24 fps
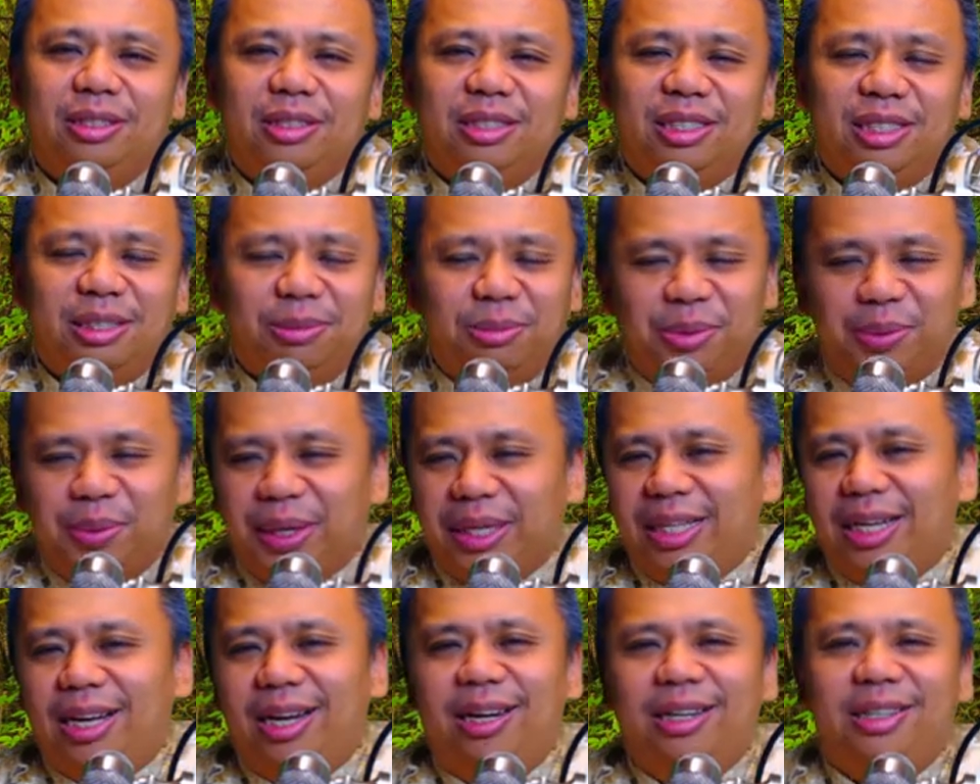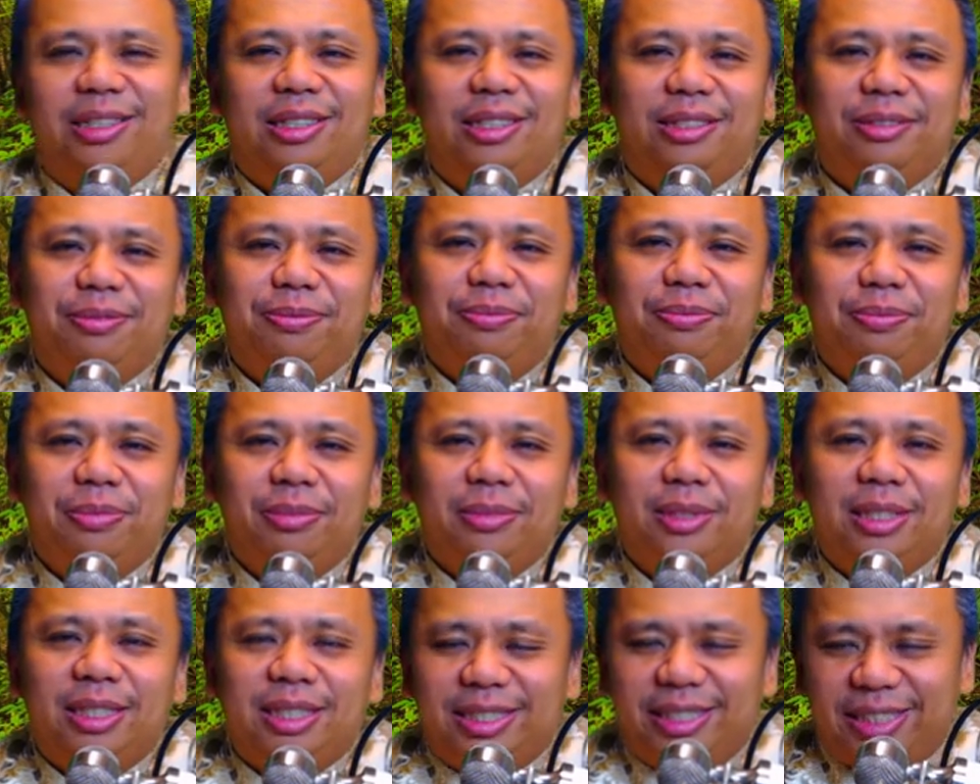这么伟大的人，
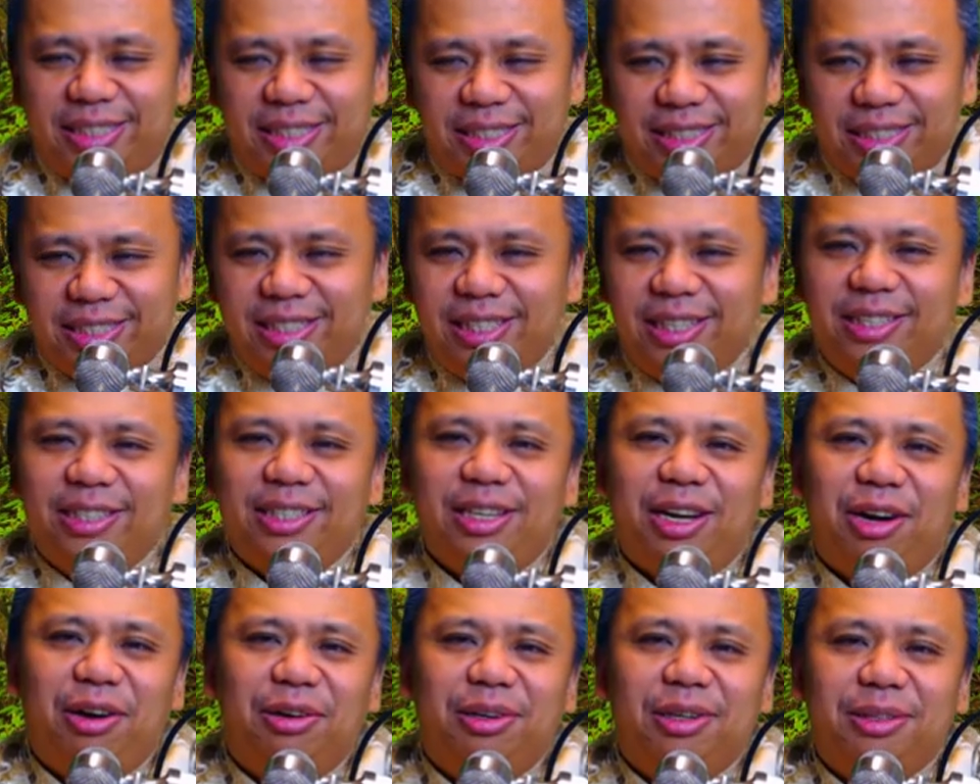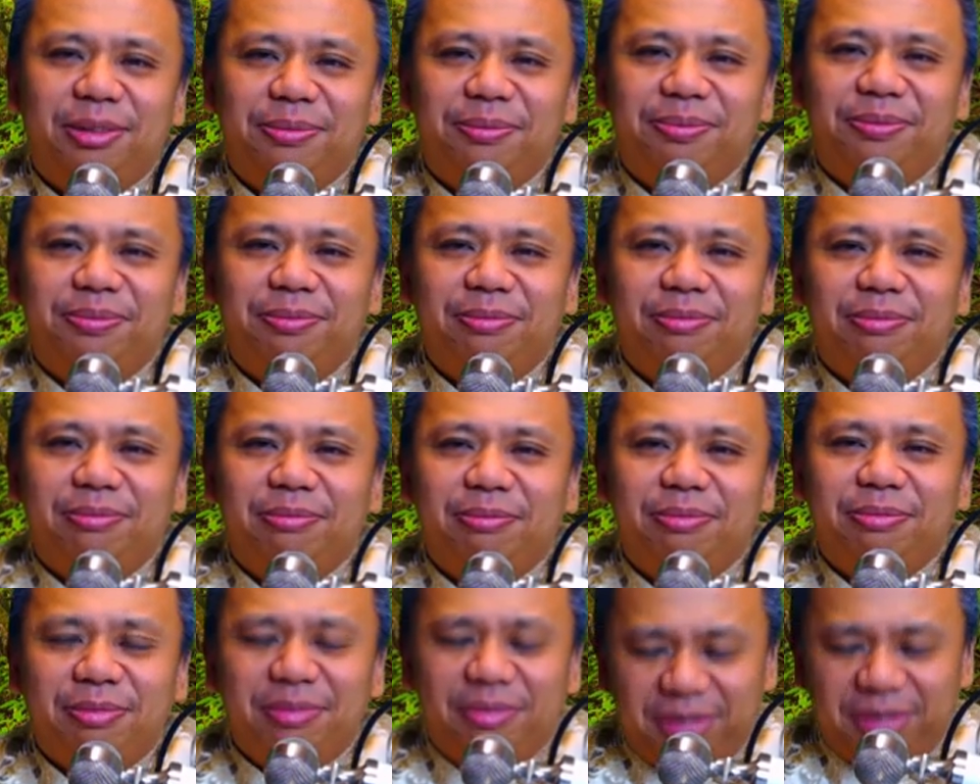时间到了，
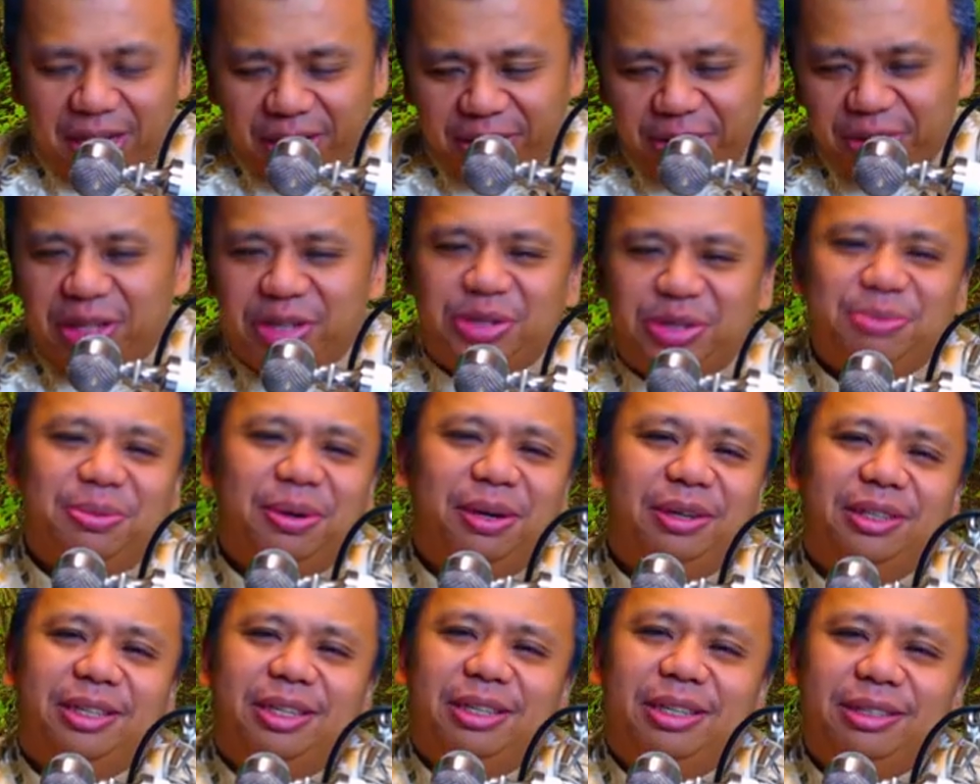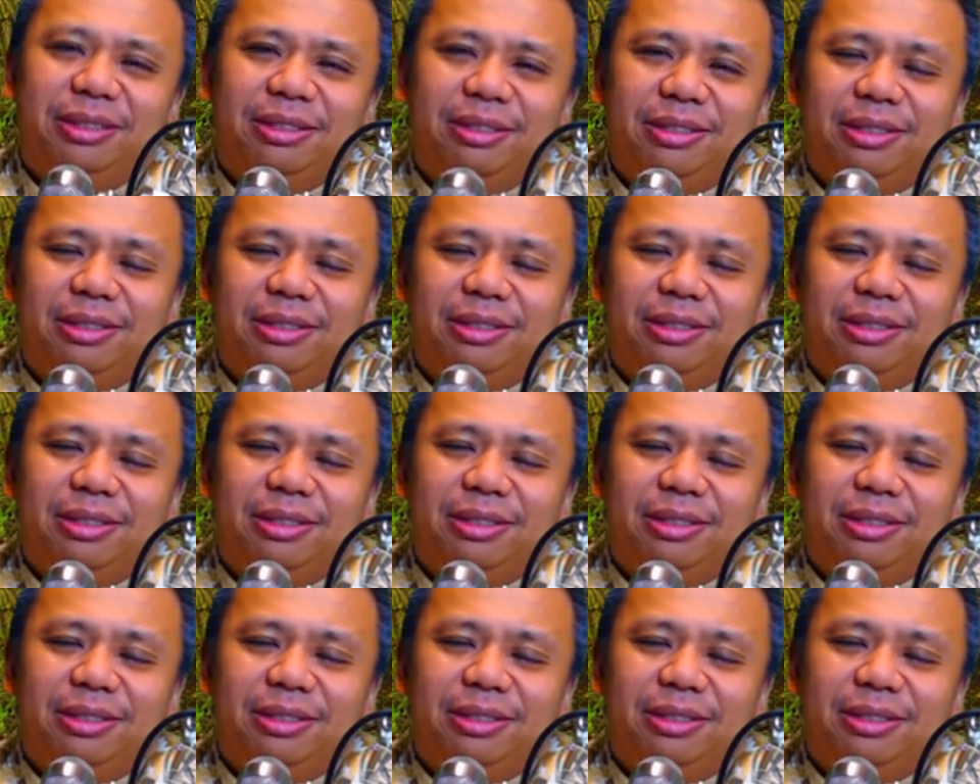他都得去报道。